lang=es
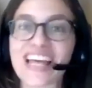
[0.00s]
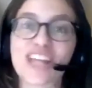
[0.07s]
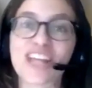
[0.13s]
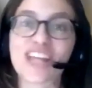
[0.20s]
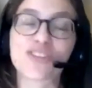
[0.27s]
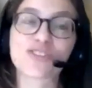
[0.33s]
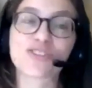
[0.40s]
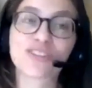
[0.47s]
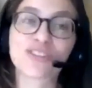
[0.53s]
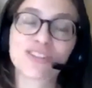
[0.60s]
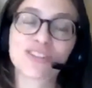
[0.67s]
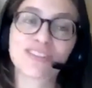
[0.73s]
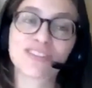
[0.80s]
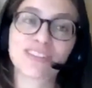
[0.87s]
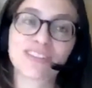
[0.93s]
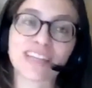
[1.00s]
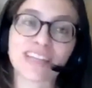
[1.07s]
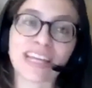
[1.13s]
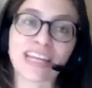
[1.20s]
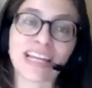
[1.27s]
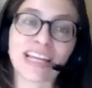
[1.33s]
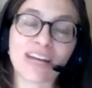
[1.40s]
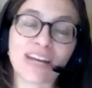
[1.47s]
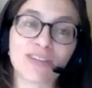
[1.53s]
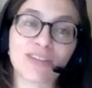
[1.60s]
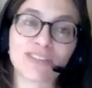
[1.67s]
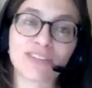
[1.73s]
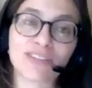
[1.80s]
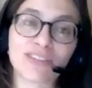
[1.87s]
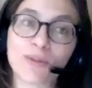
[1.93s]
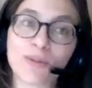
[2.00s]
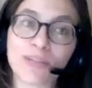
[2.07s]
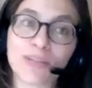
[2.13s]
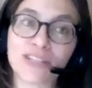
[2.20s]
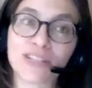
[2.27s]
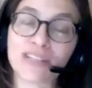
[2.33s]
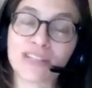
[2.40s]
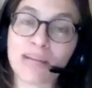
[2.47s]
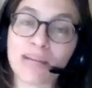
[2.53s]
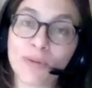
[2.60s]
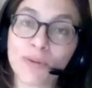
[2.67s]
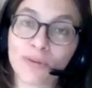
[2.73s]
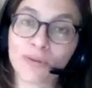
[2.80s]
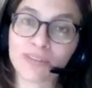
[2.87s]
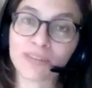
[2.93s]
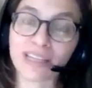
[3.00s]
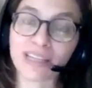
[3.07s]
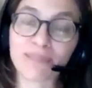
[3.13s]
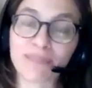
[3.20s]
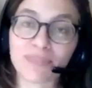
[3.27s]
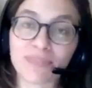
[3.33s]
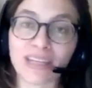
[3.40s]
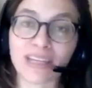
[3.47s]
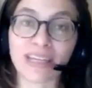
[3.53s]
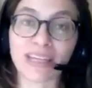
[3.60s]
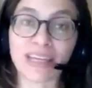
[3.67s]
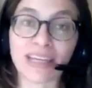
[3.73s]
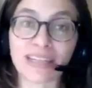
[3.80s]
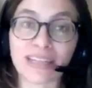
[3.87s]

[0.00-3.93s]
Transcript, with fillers: Nosotros en la colección Compañeros del Monte eh,